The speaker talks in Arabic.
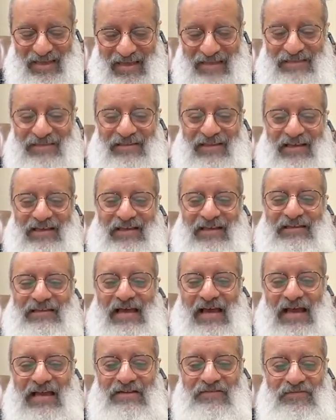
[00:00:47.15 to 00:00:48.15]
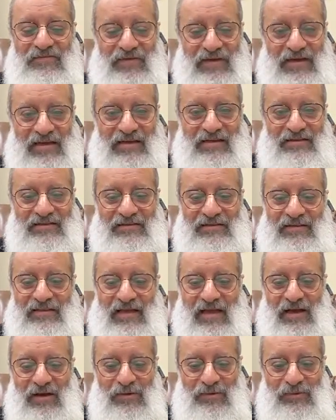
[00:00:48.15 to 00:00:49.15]
إن دي هل فعلا
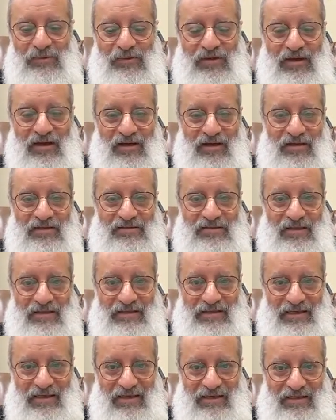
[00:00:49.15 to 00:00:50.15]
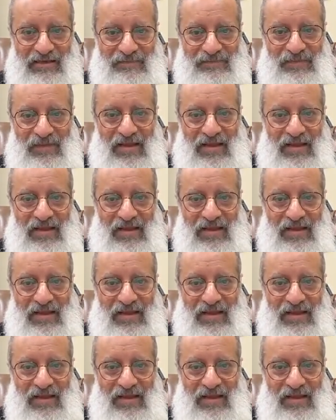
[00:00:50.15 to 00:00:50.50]
أخويا أخطأ إليّ